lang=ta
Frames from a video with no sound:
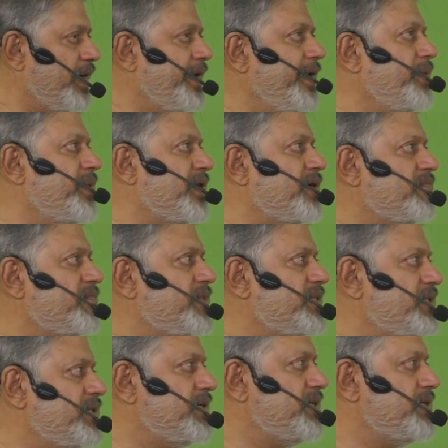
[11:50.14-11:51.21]
தனி மனம்
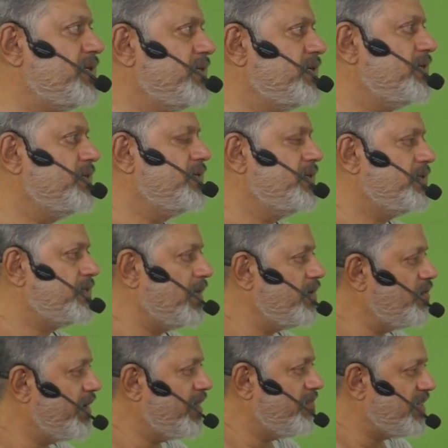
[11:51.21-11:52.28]
வந்து
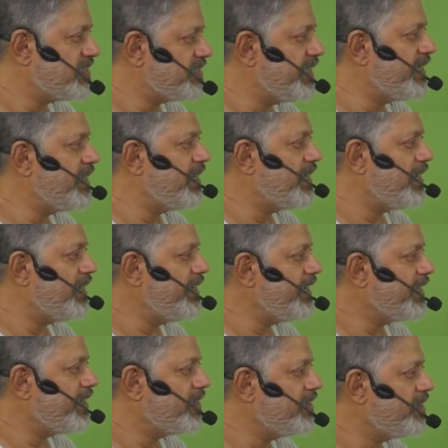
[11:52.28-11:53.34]
தன்னுடைய வாசனைகளை
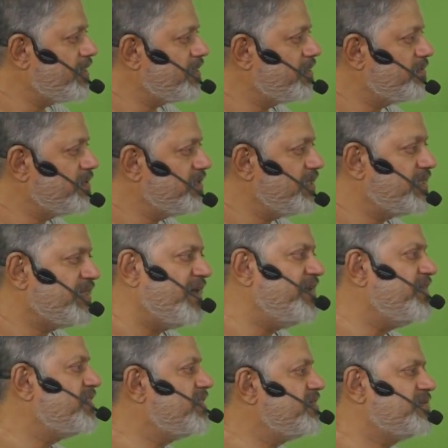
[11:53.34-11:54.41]
அழிக்கிறதுன்றது வந்து
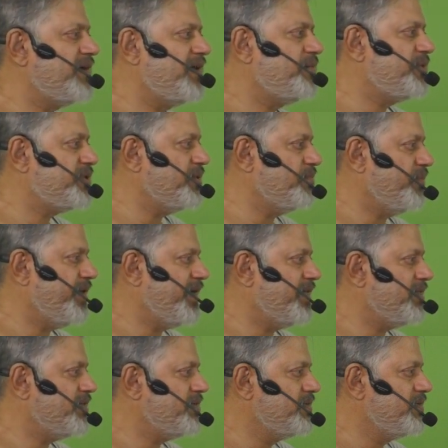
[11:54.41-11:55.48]
தனித்து செயல்படுத்த
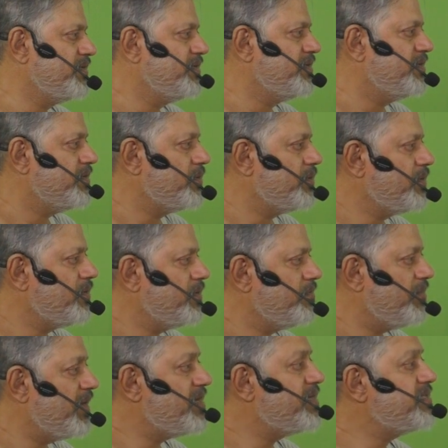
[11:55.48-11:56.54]
முடியாது ஒரு
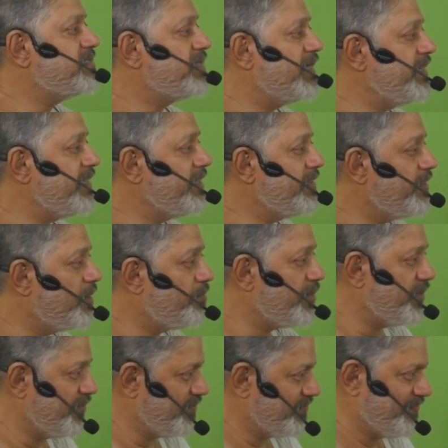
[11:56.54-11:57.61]
மகன் சந்நிதி தான்
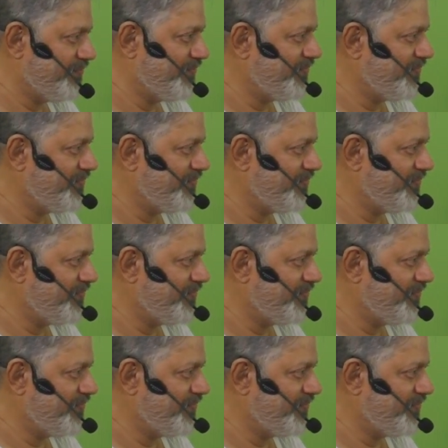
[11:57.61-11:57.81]
பண்ணும்